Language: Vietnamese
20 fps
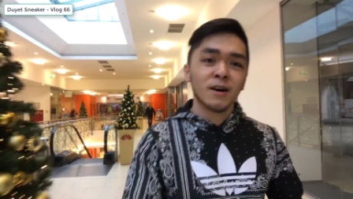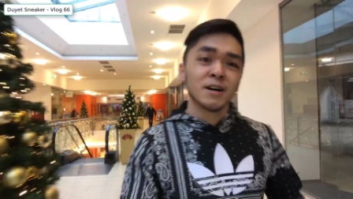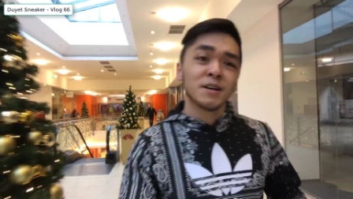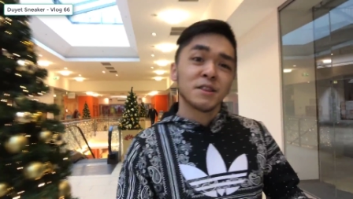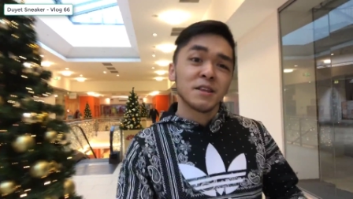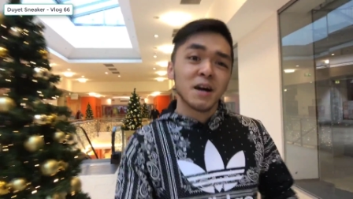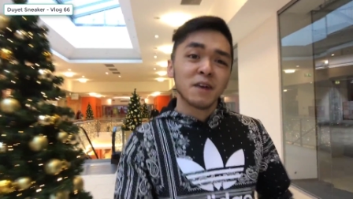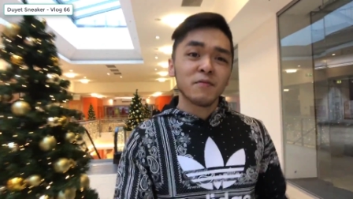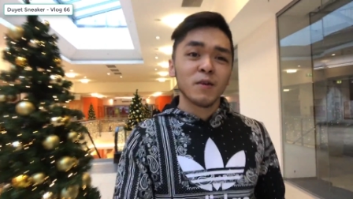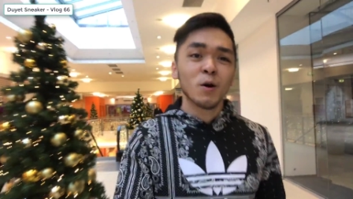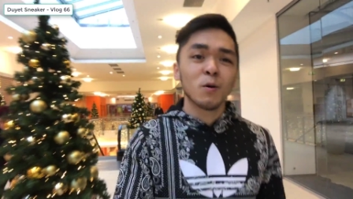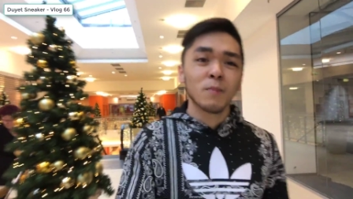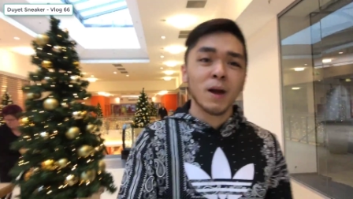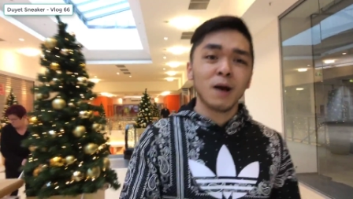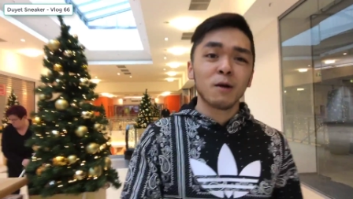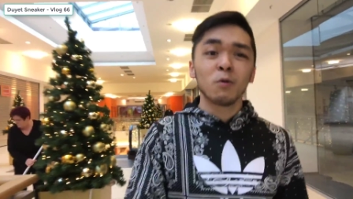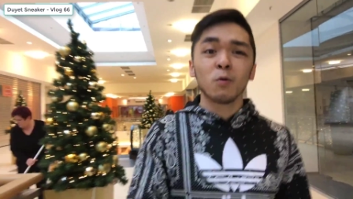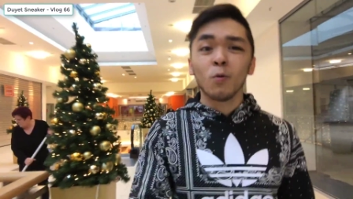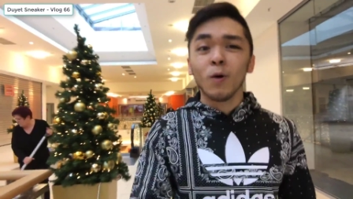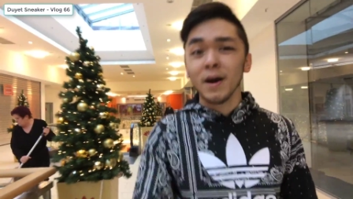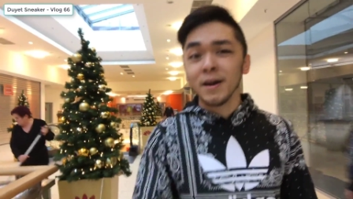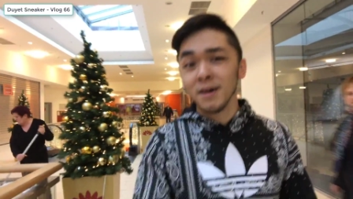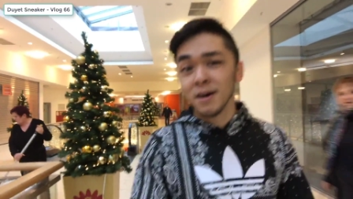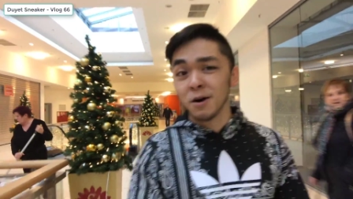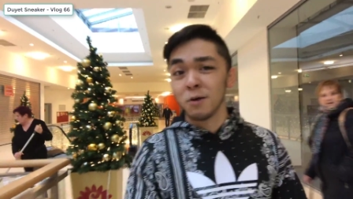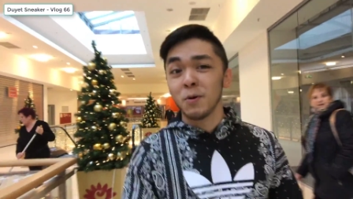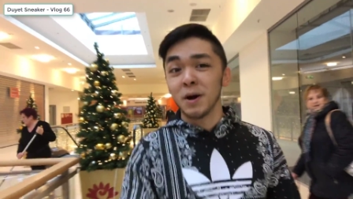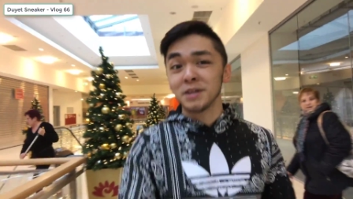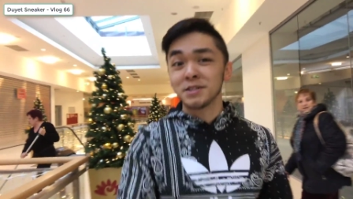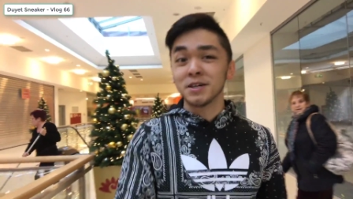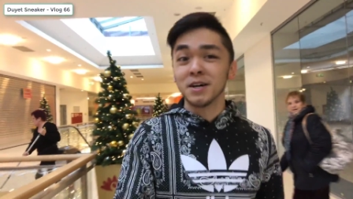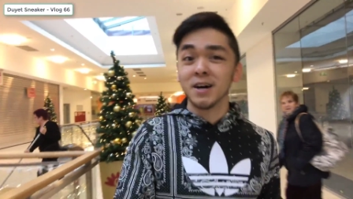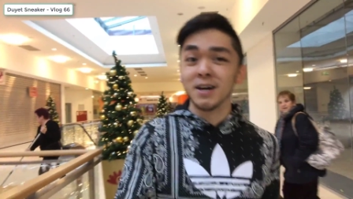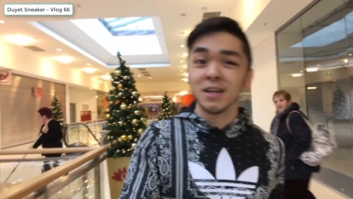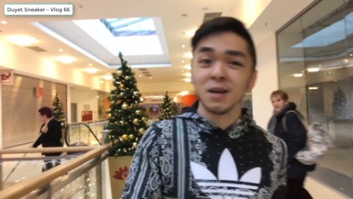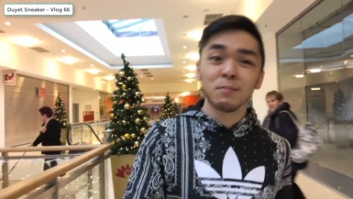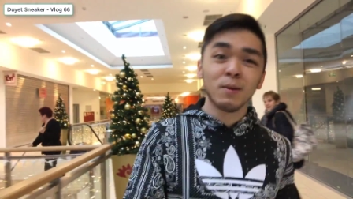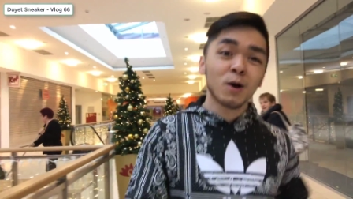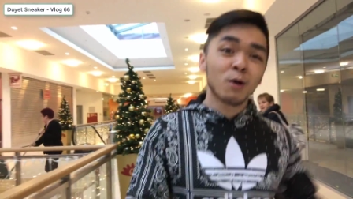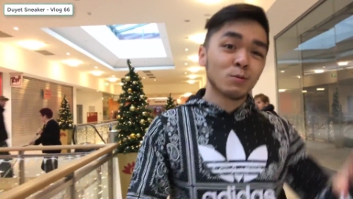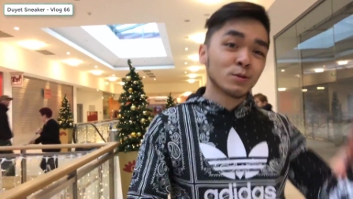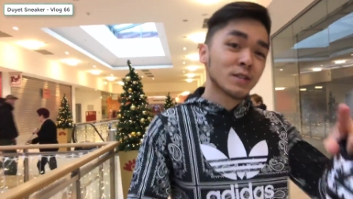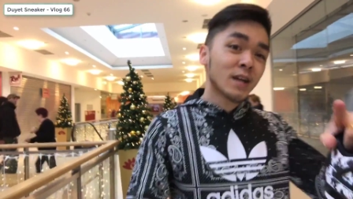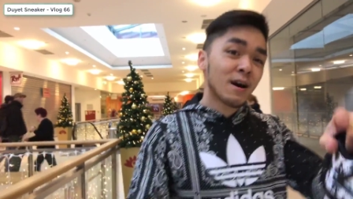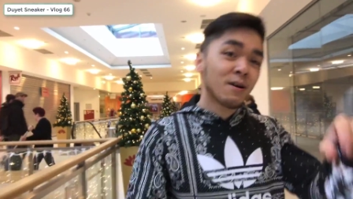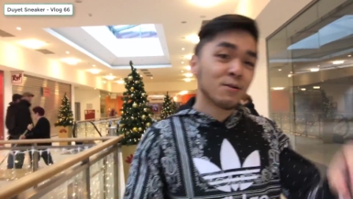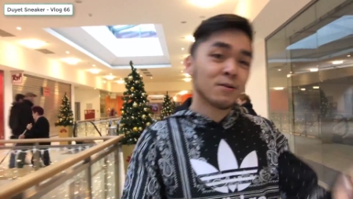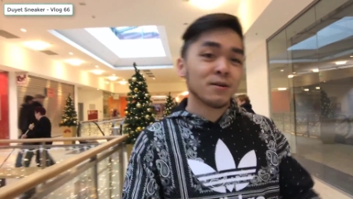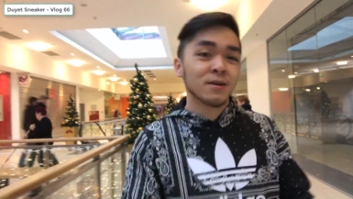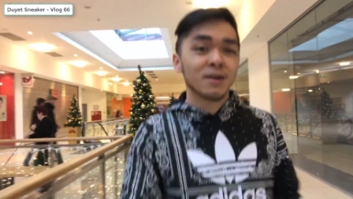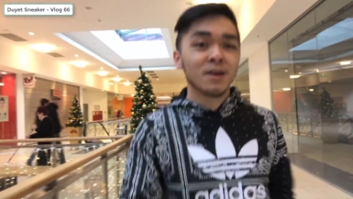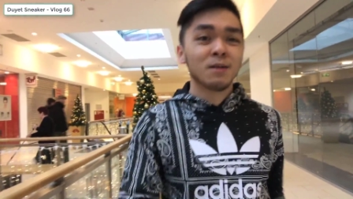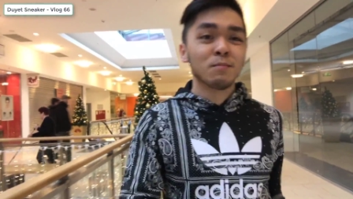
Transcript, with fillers: hơi tiếc vì hôm nay không quay được ở ngoài trời nhưng mà không sao